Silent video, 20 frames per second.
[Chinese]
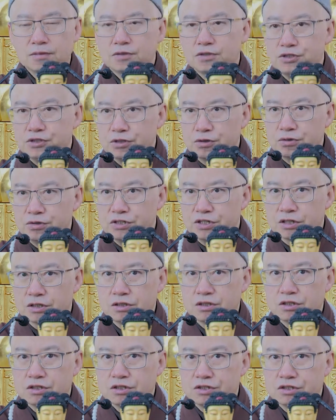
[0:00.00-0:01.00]
修
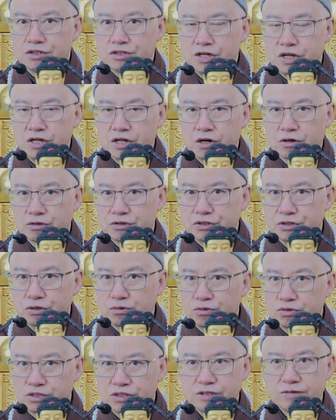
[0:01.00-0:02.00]
行是先要
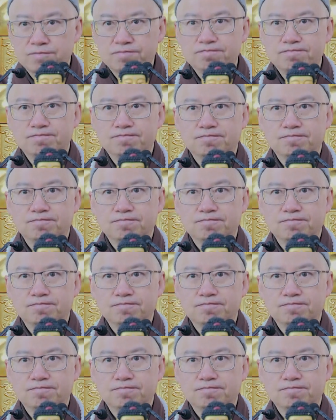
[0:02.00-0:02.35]
修心。